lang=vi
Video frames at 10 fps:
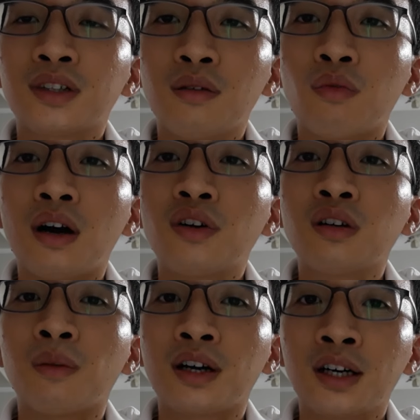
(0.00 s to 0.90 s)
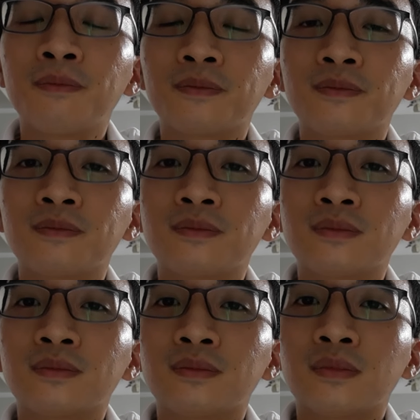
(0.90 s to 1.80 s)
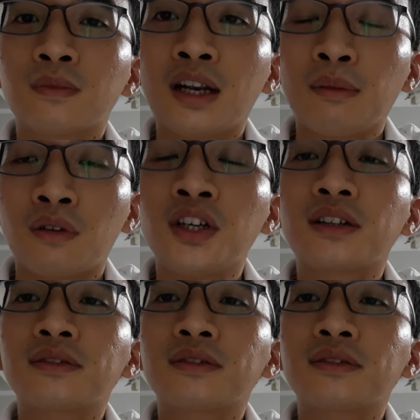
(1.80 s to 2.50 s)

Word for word: không quá quan trọng là bằng cấp. Bạn làm được việc